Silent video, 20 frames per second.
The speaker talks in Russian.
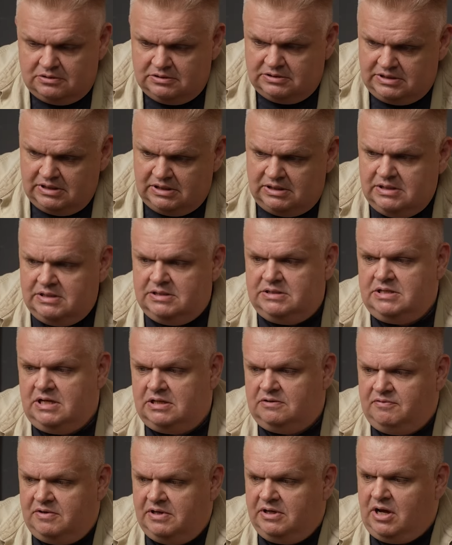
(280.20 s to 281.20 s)
Делаете
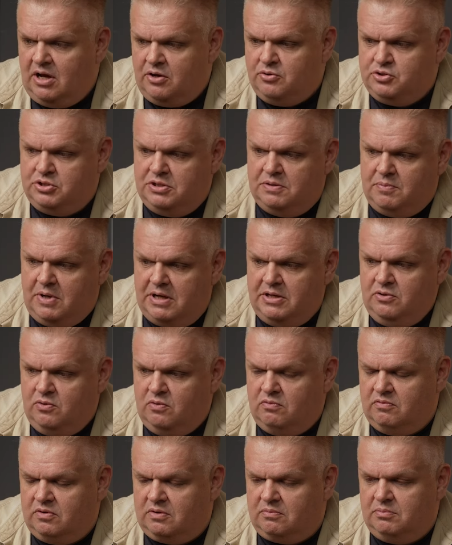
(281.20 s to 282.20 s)
отвлекающий
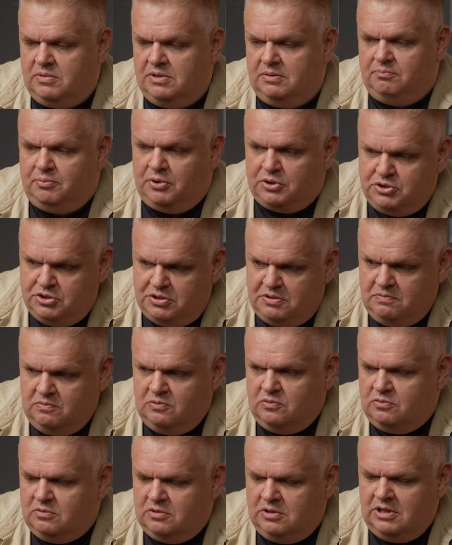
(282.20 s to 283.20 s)
маневр.
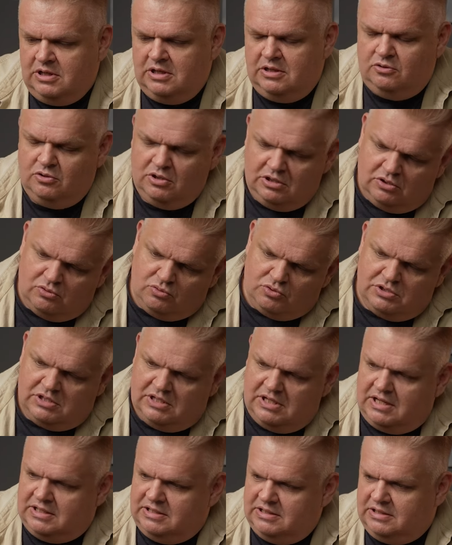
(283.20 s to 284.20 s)
Почему? Ну это уже
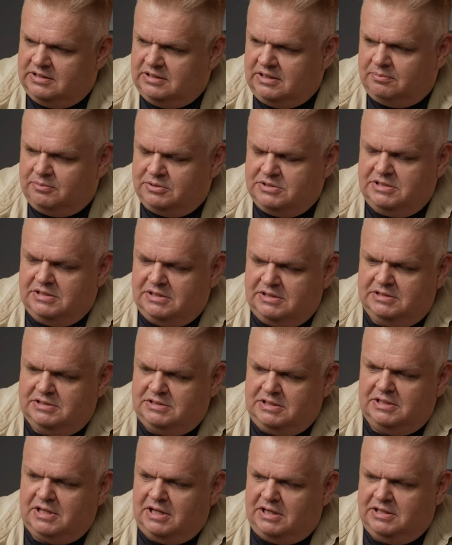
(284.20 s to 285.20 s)
ладно так,
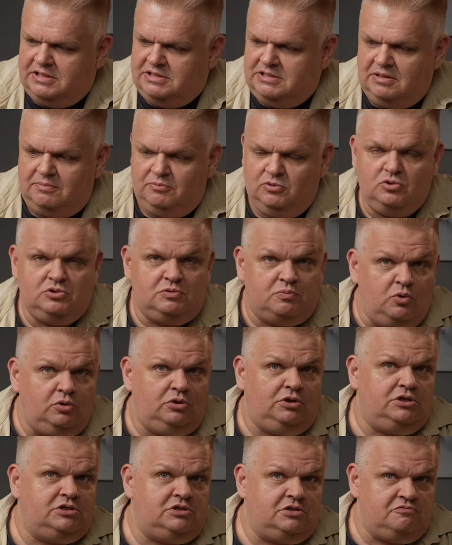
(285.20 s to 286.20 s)
сценаристом. Но ну,
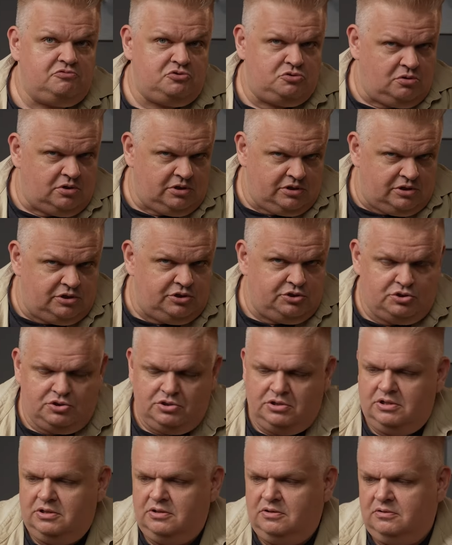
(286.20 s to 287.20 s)
смотрится все
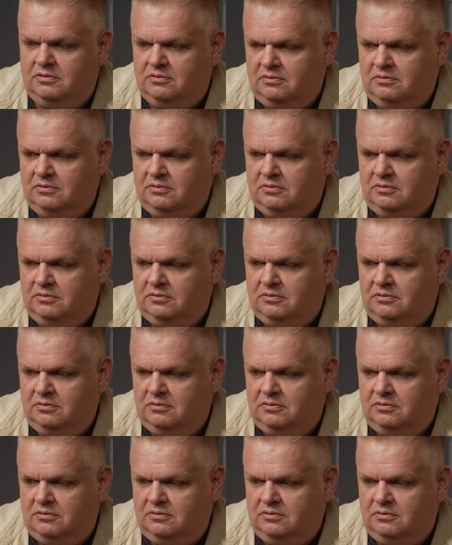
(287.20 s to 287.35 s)
отлично.